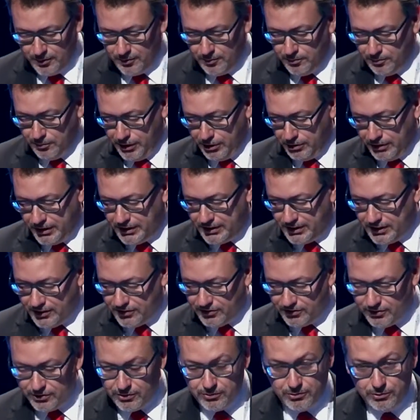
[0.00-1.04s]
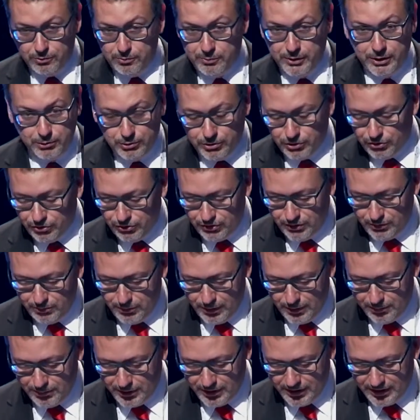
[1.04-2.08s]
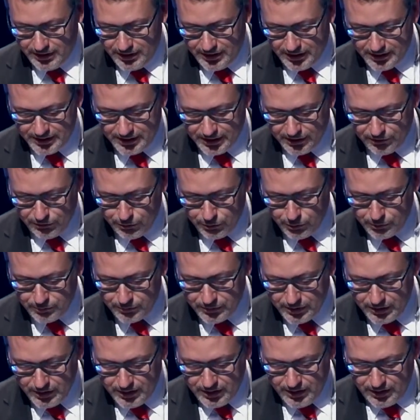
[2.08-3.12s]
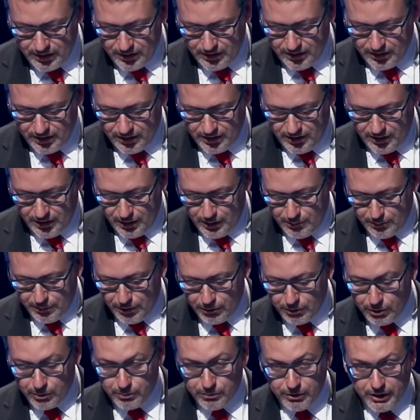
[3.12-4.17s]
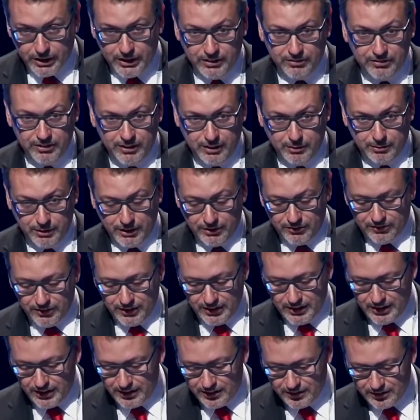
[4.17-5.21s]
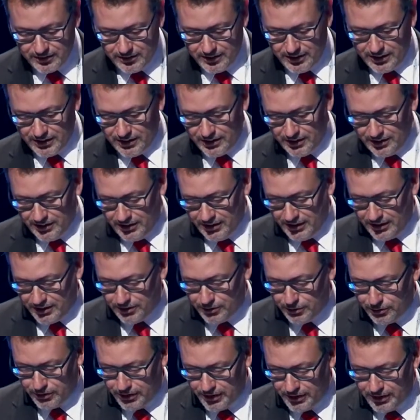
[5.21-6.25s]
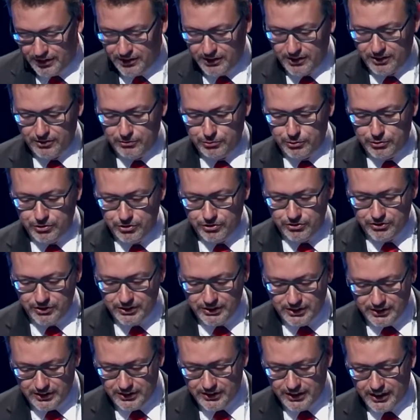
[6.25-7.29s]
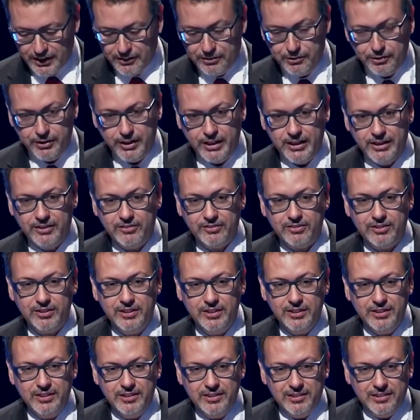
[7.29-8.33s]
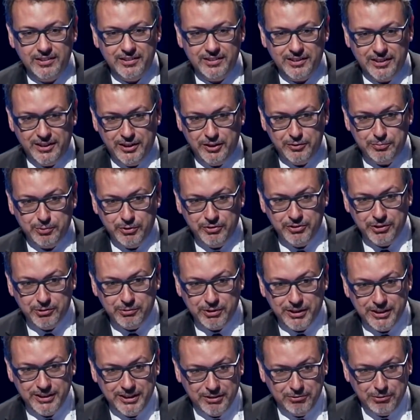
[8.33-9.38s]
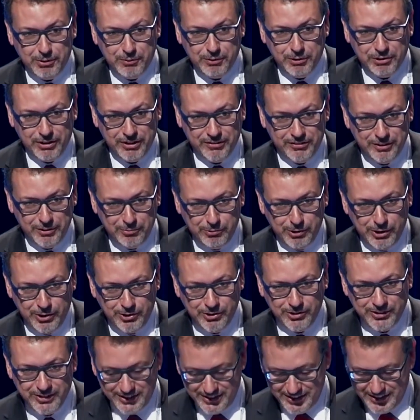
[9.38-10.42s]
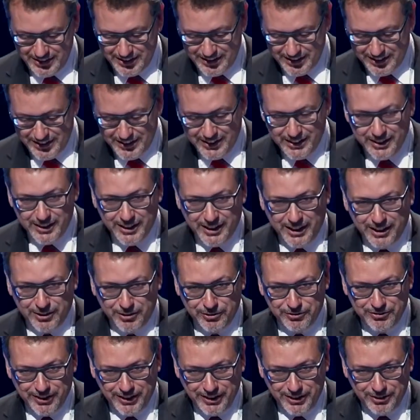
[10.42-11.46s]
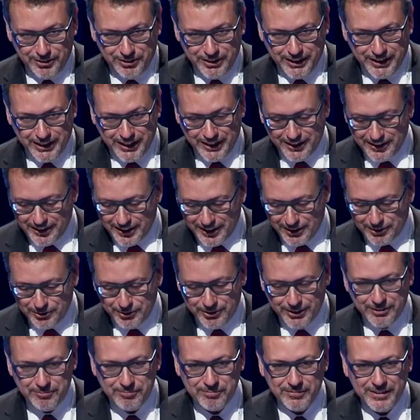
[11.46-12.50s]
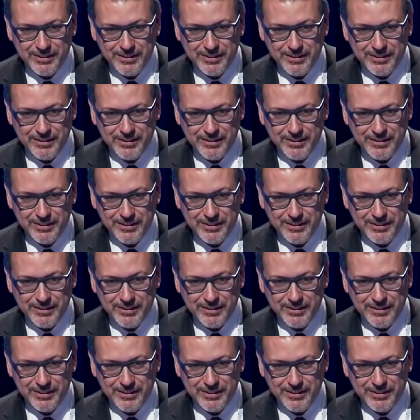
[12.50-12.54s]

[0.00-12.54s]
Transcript: Pero antes, un minuto simplemente de retraso eh, Pablo Moraes de Brasil, director de Asuntos Internacionales, que después de 49 horas de vuelo ha conseguido llegar a Zaragoza.